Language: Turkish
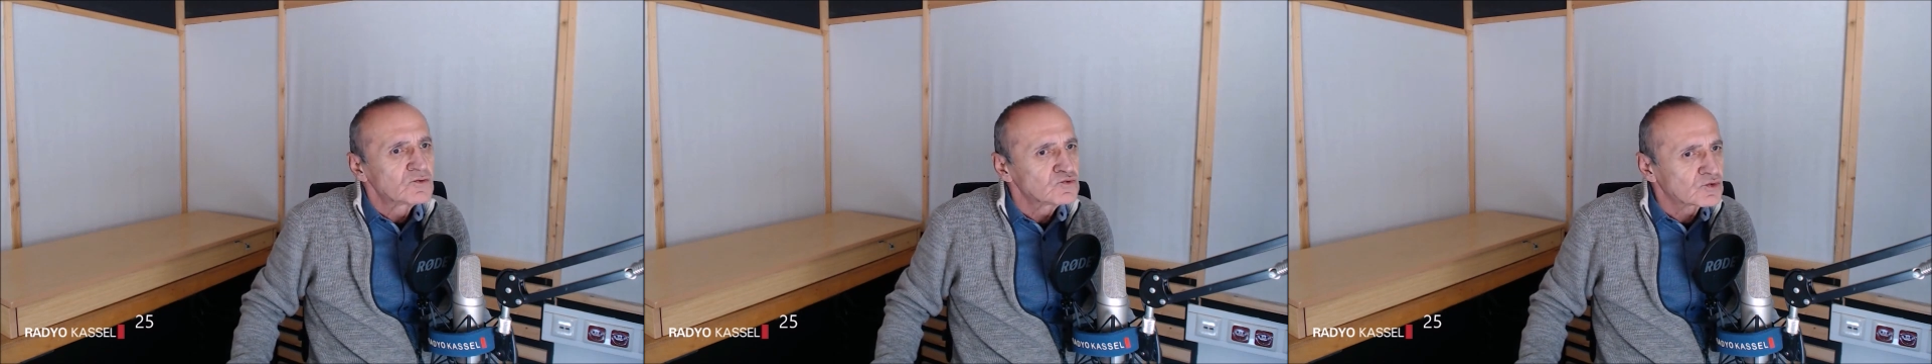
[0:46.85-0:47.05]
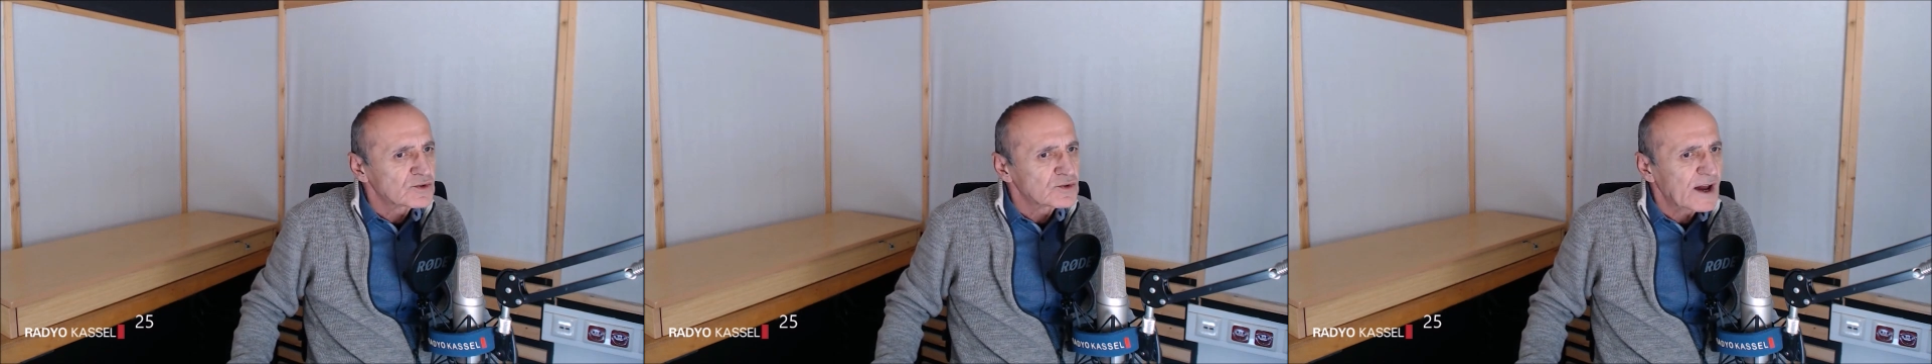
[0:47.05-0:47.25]

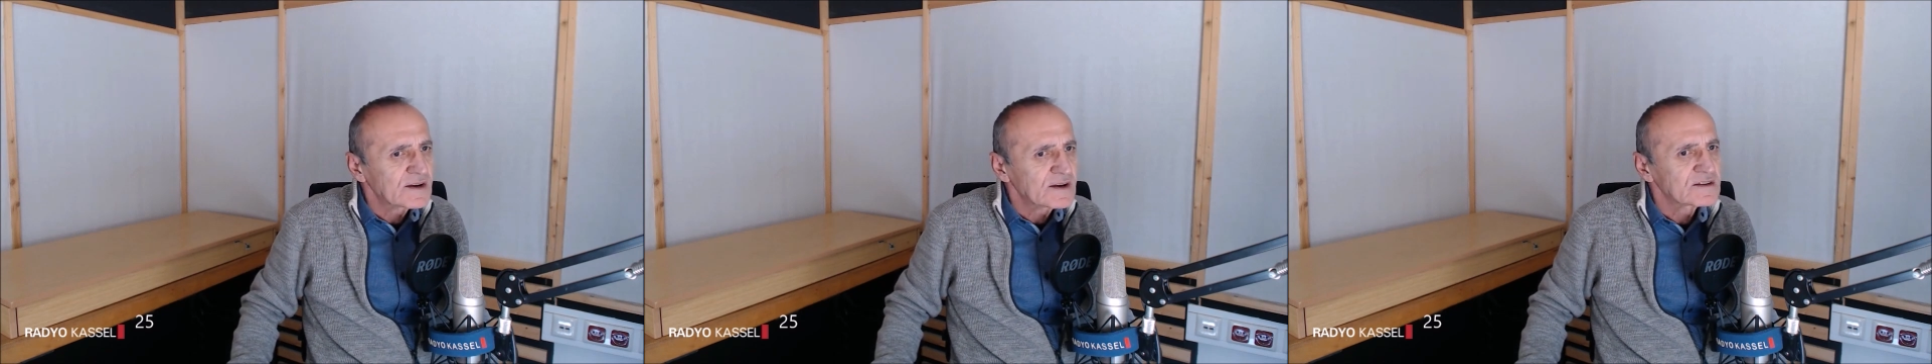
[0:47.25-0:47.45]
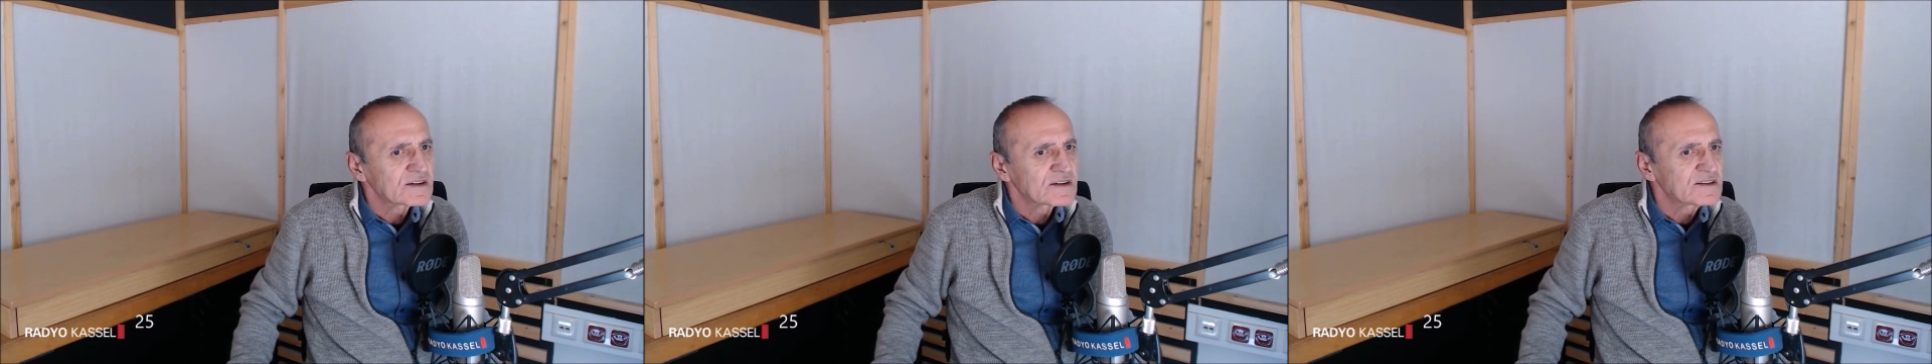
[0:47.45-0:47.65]

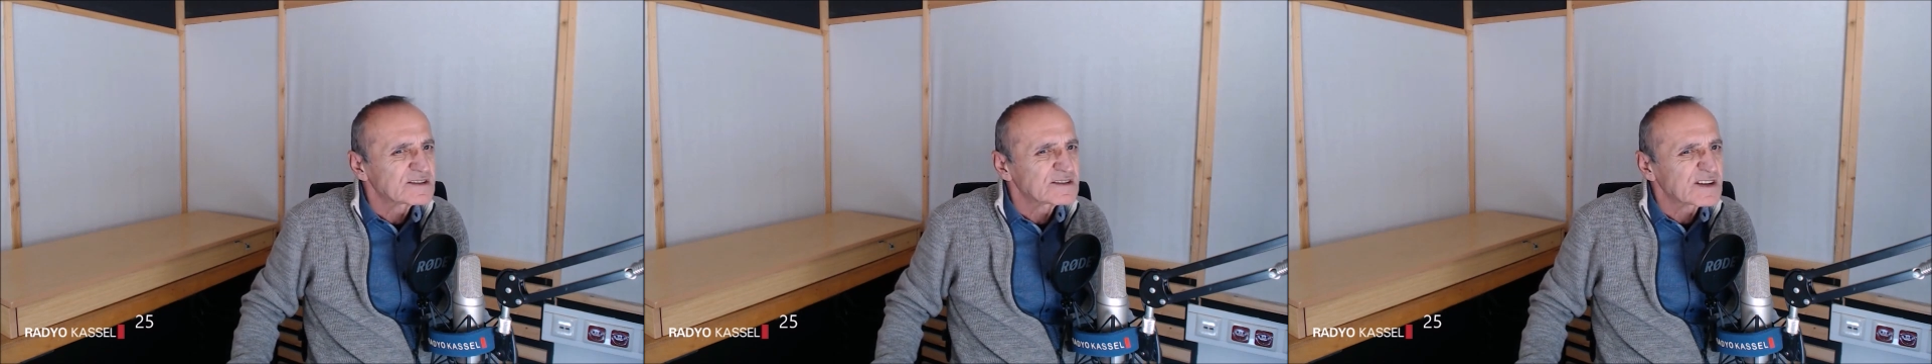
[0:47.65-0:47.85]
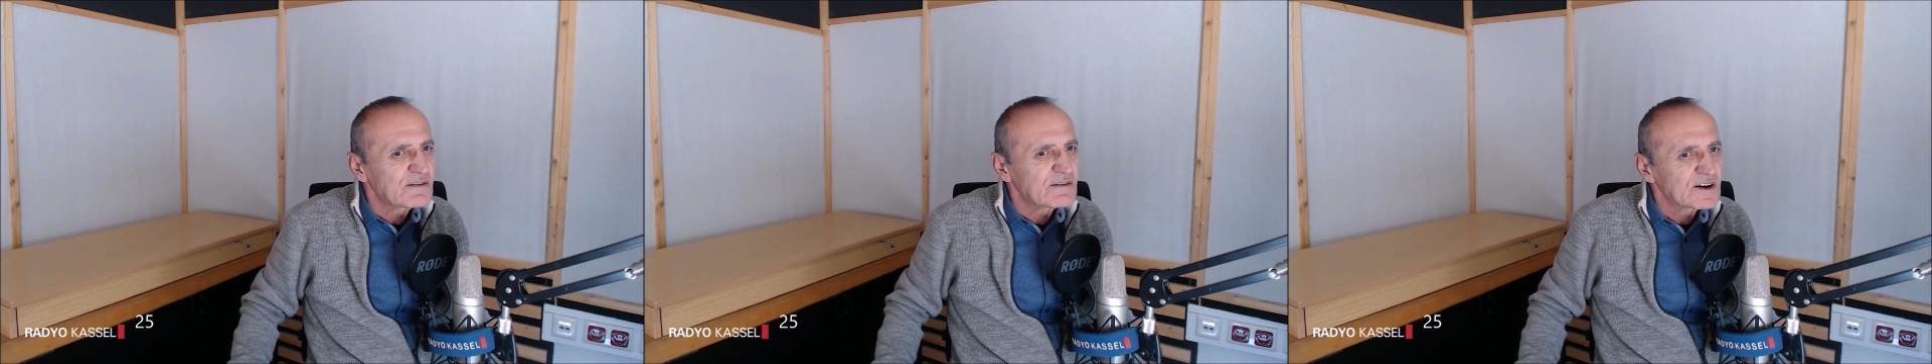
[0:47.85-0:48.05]
Ukrayna'daki
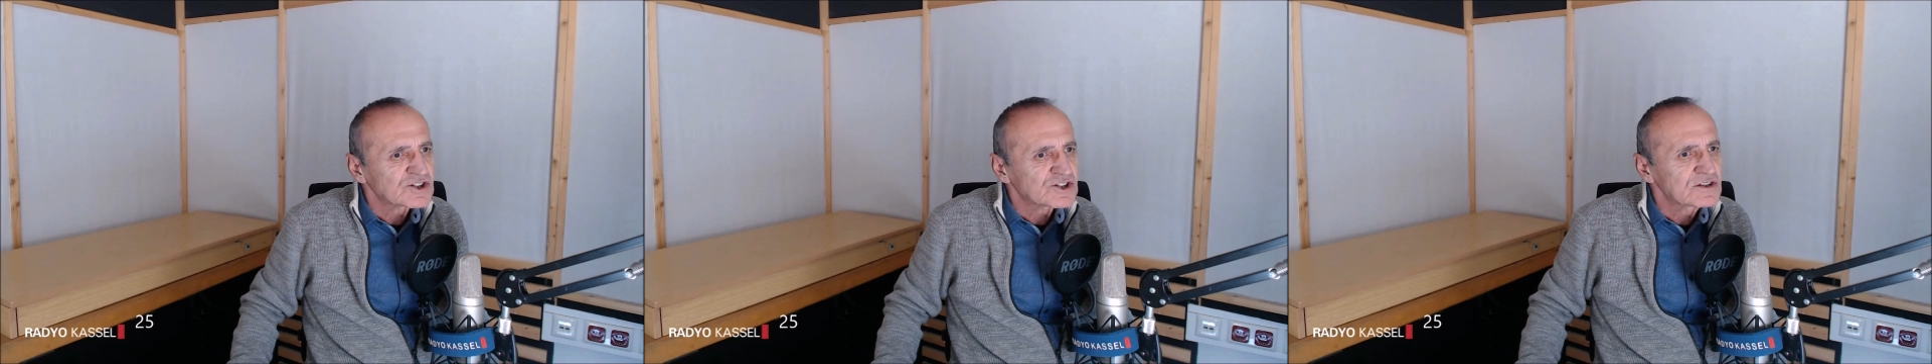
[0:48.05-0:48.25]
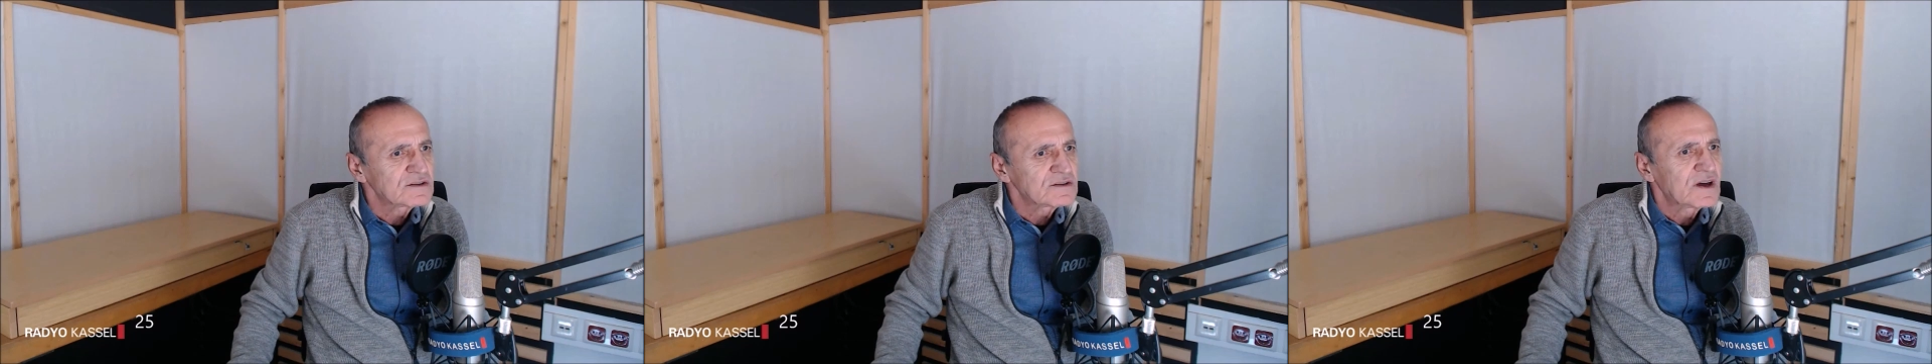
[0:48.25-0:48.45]

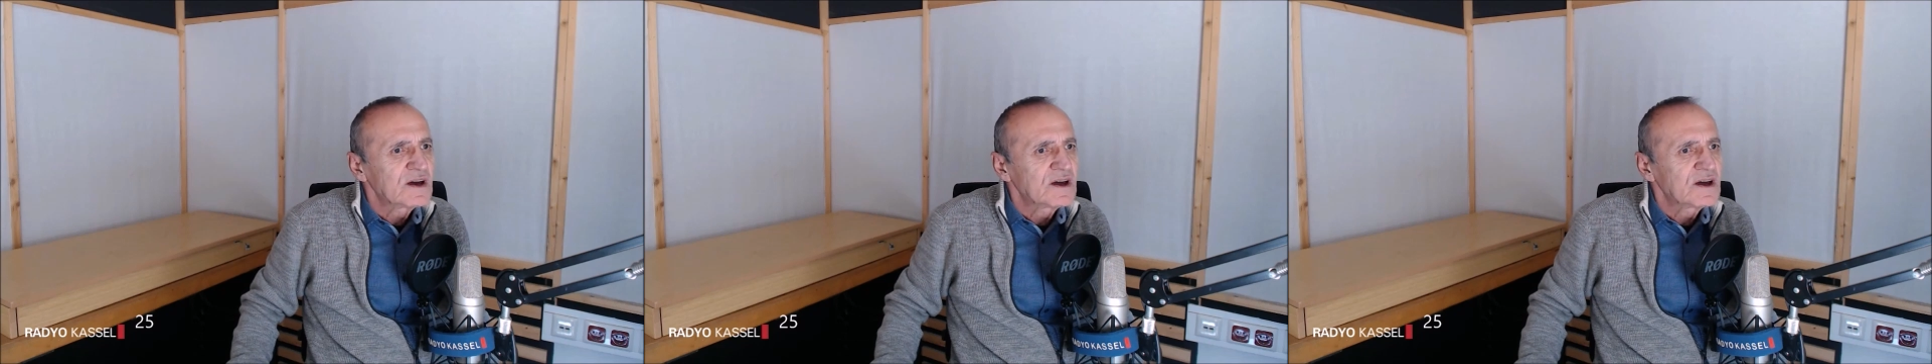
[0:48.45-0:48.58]
savaşın